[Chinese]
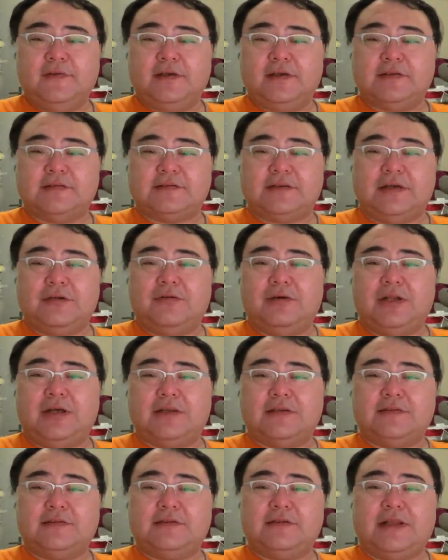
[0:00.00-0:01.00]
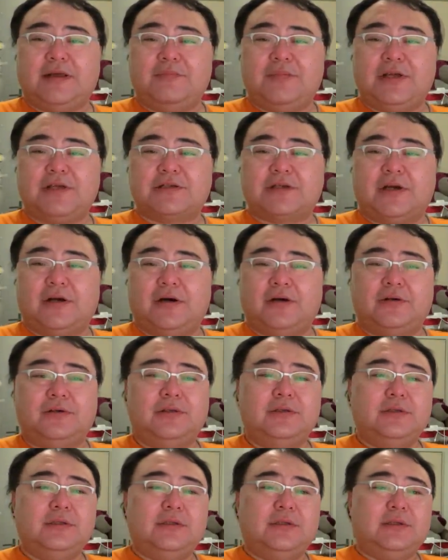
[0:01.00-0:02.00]
三国两晋南北朝，
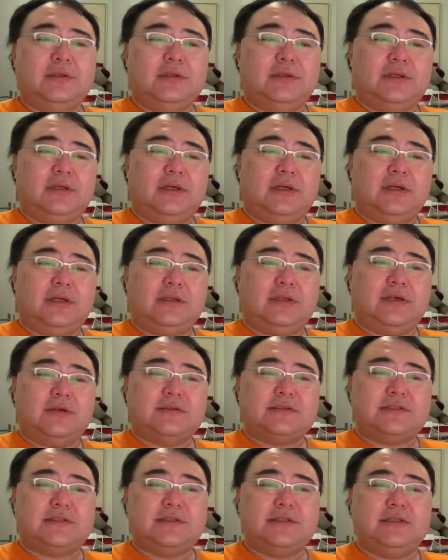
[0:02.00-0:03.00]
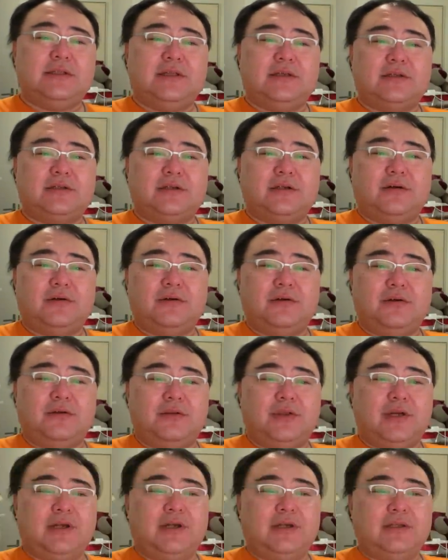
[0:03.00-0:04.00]
到晋的时候，
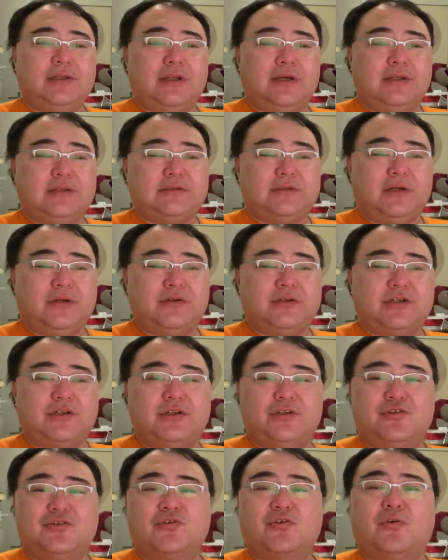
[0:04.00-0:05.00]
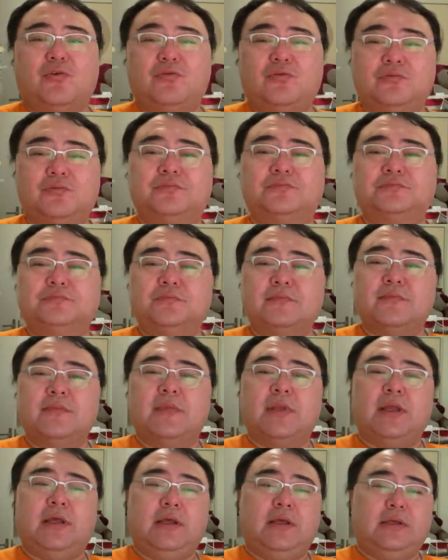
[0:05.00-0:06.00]
有一个人呢叫石崇，
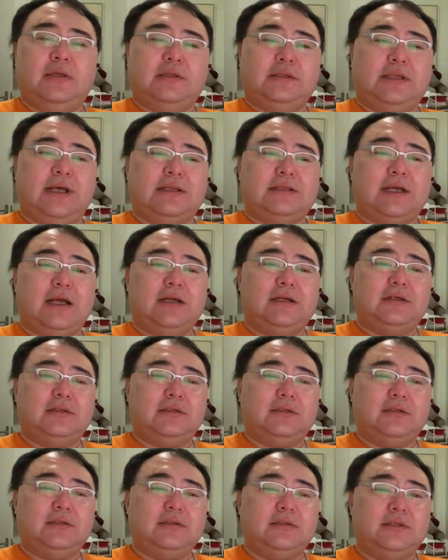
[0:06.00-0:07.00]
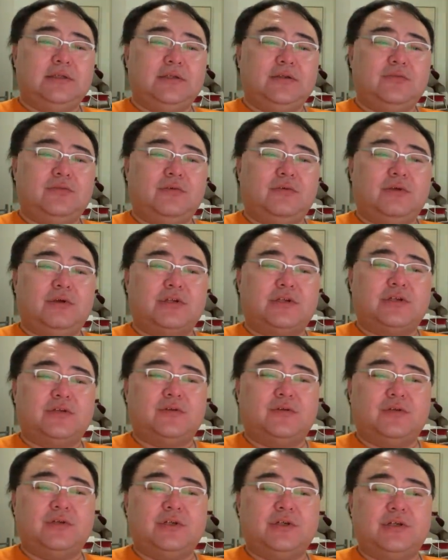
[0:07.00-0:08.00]
大家可能听说过石
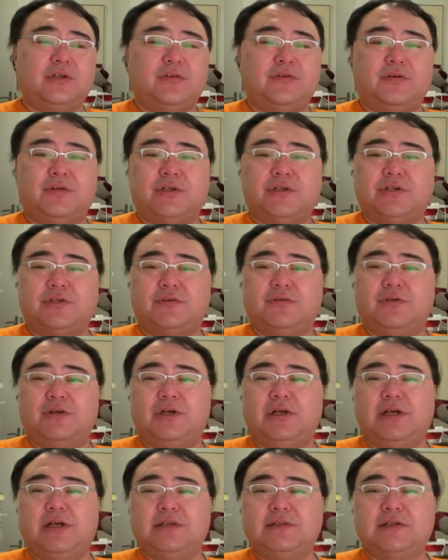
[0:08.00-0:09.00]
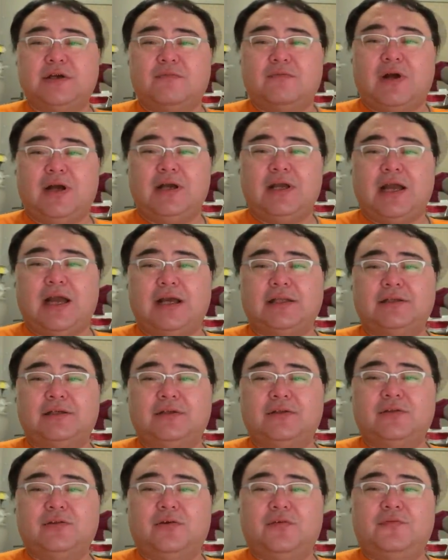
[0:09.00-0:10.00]
崇，是说石崇和一个叫王凯的
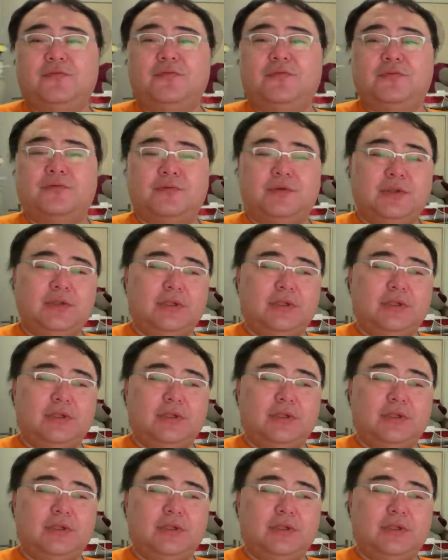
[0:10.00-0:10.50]
人斗富。